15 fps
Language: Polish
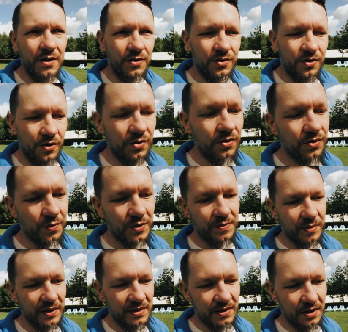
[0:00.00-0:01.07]
Chodzi o to, żeby
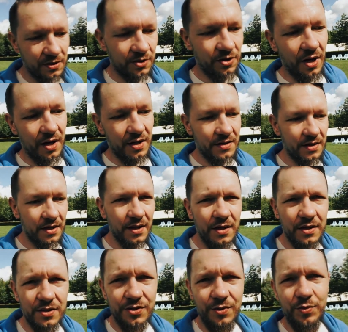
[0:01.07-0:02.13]
spędzać czas
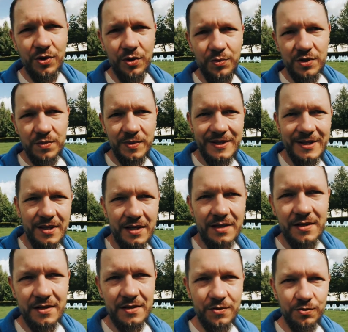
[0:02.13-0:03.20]
i żeby robić
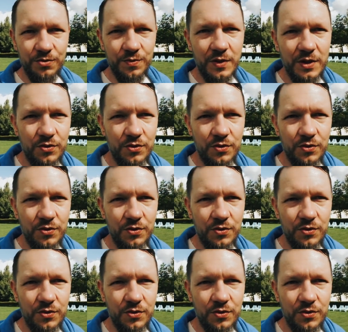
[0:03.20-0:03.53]
biznesy z ludźmi,